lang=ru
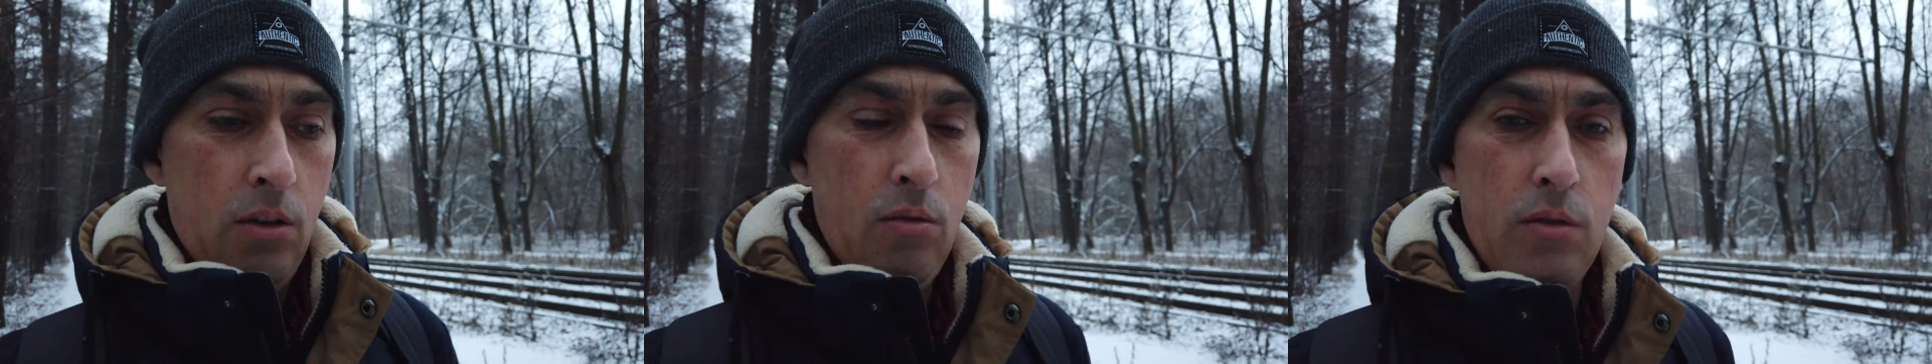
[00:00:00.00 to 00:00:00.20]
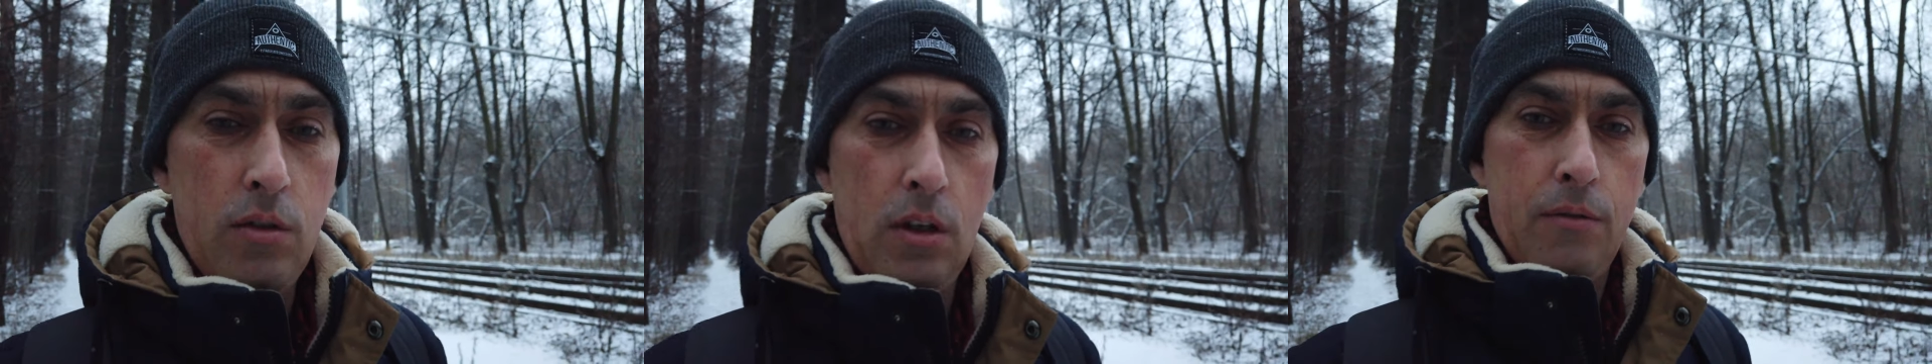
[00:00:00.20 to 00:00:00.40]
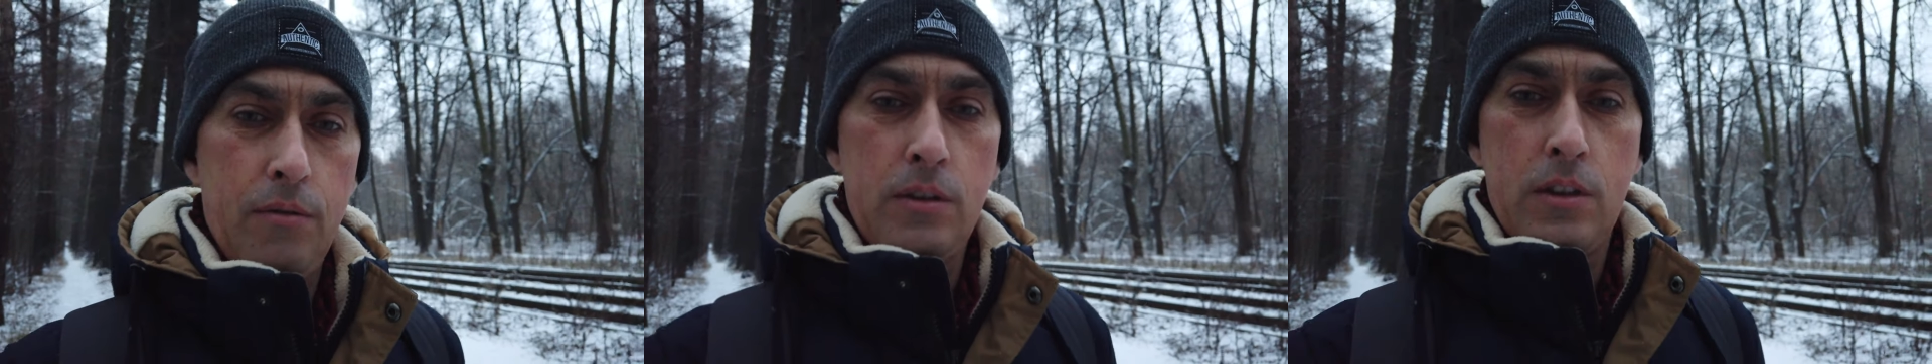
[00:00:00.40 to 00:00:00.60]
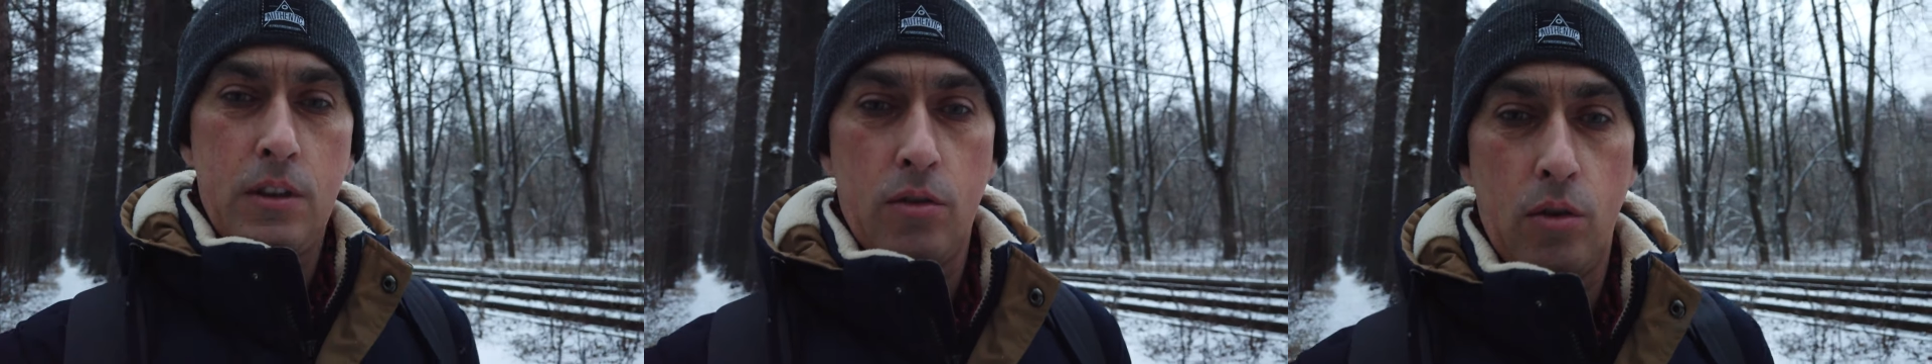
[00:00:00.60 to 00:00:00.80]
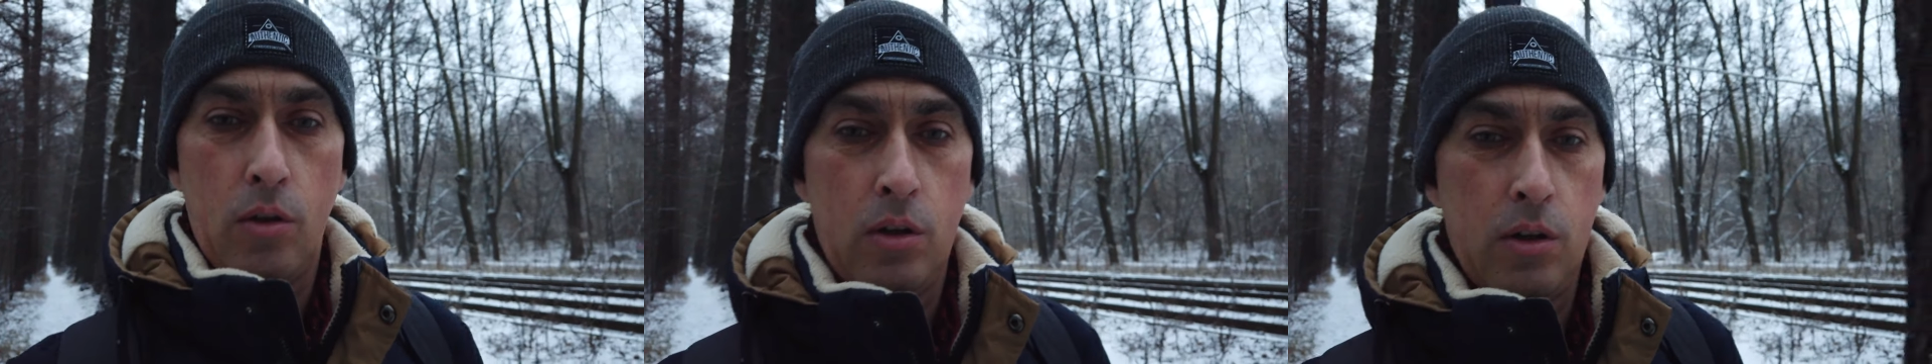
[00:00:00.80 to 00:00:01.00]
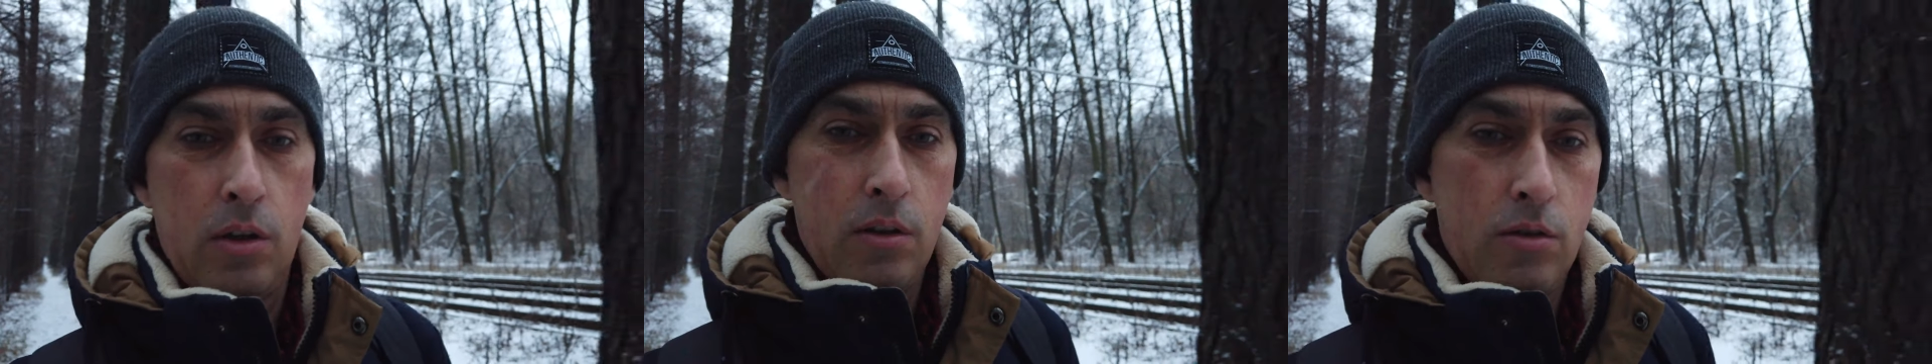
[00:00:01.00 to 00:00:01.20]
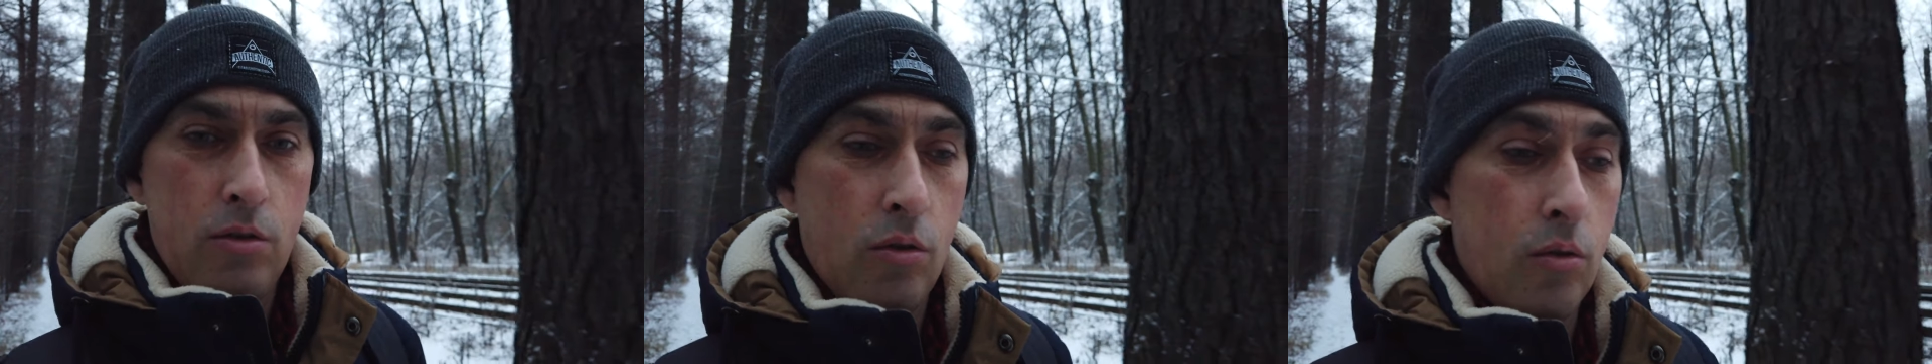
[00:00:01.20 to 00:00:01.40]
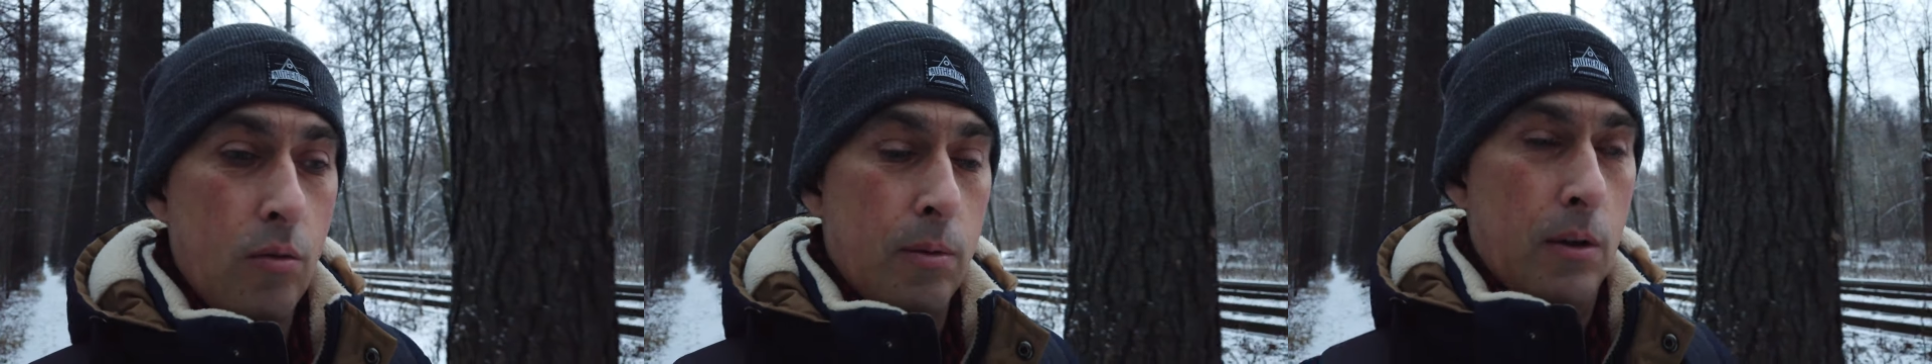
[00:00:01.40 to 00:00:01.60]
ну и я выскажу
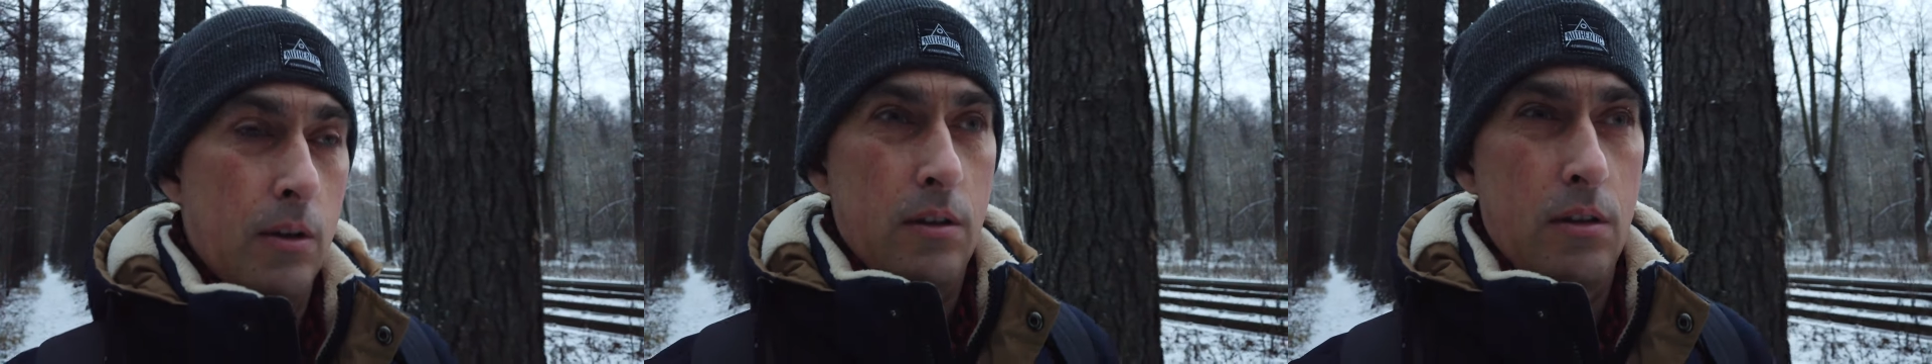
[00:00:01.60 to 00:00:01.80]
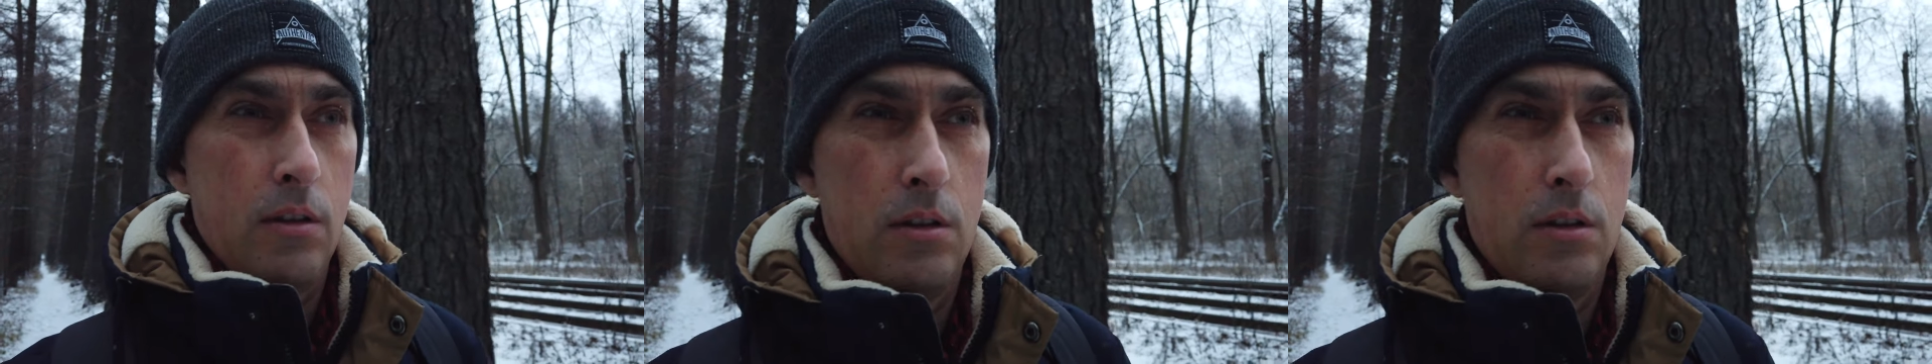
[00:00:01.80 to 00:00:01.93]
сугубо